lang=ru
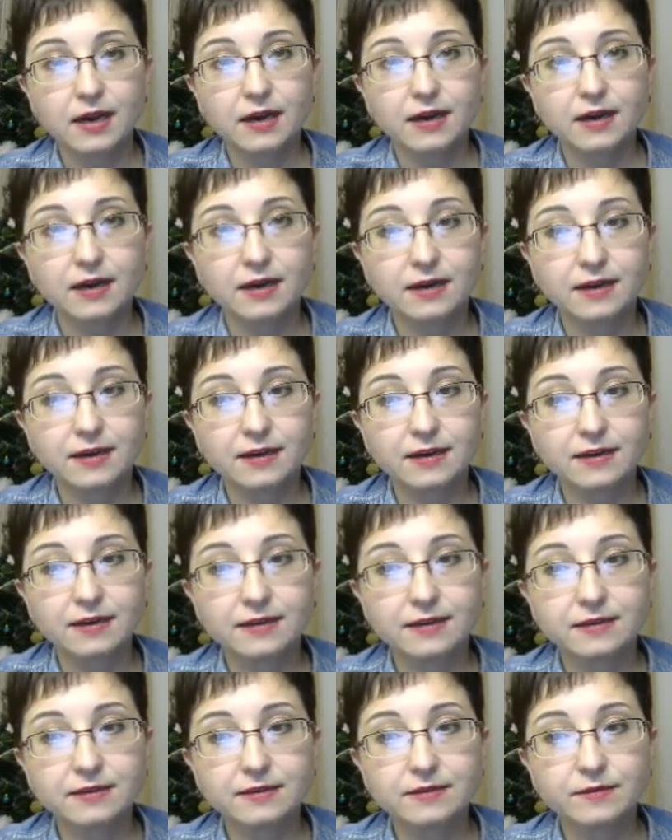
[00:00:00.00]

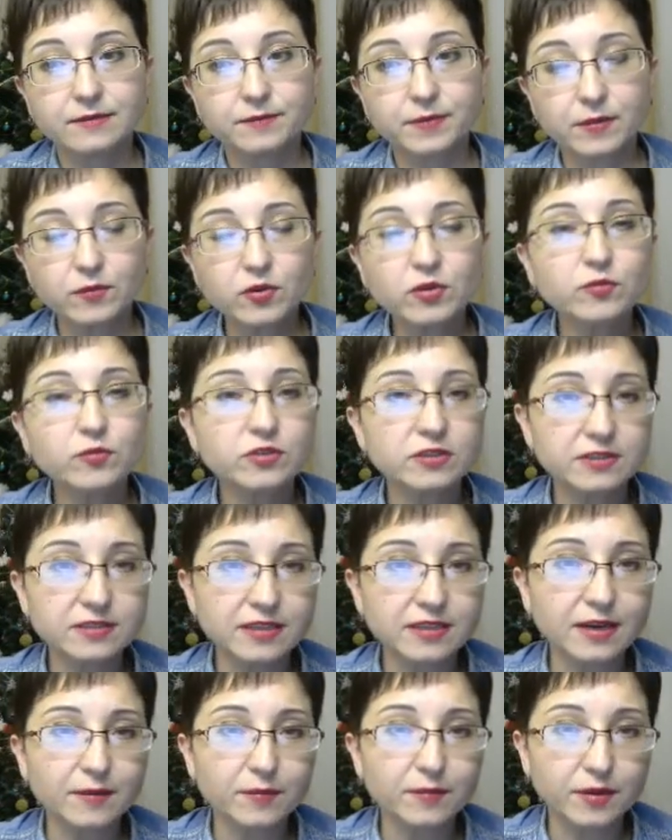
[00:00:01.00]
А, по-моему, не
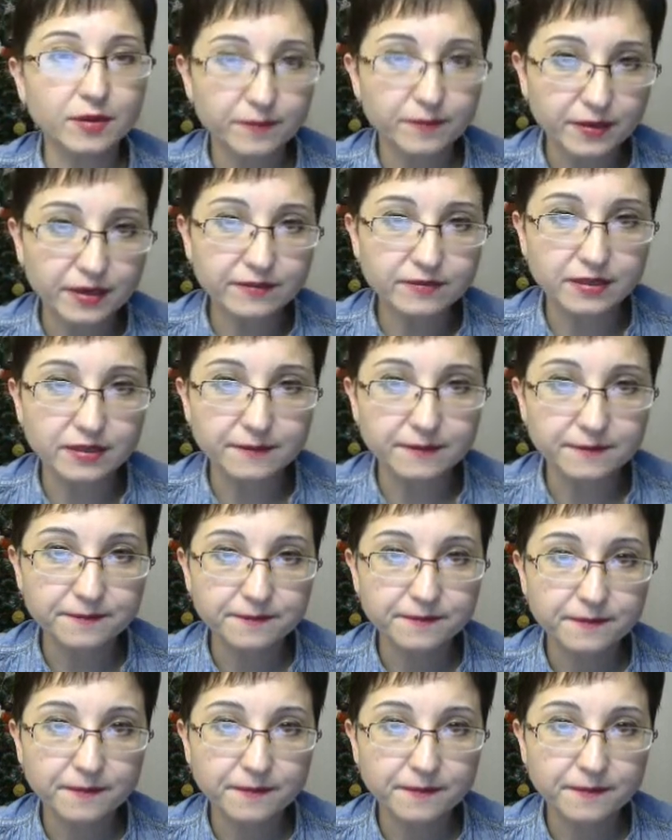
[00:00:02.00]
слабо, правда?